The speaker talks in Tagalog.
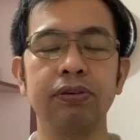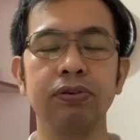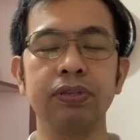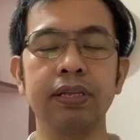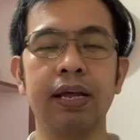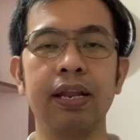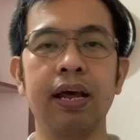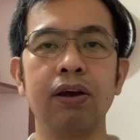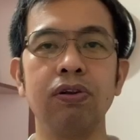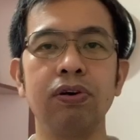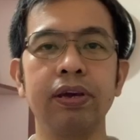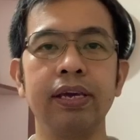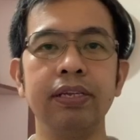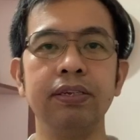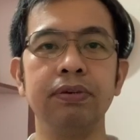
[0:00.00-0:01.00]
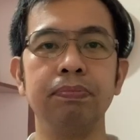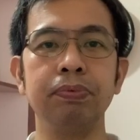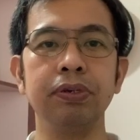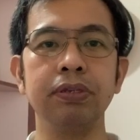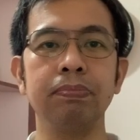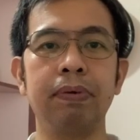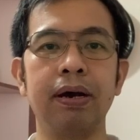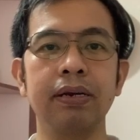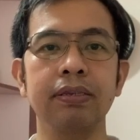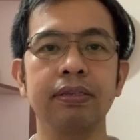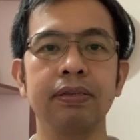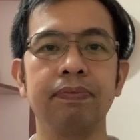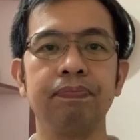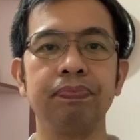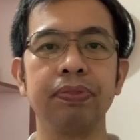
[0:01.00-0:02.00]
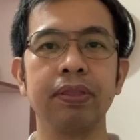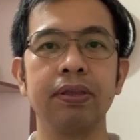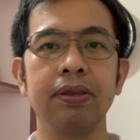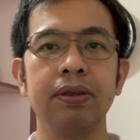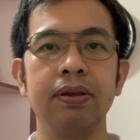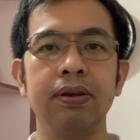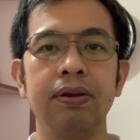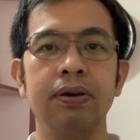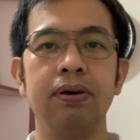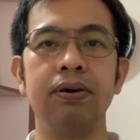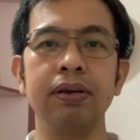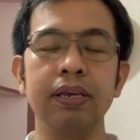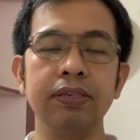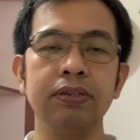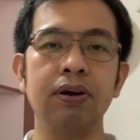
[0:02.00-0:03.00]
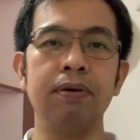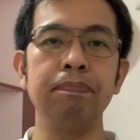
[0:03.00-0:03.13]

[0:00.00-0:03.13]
kung saan nakalocate yung fuse box. Okay, so ang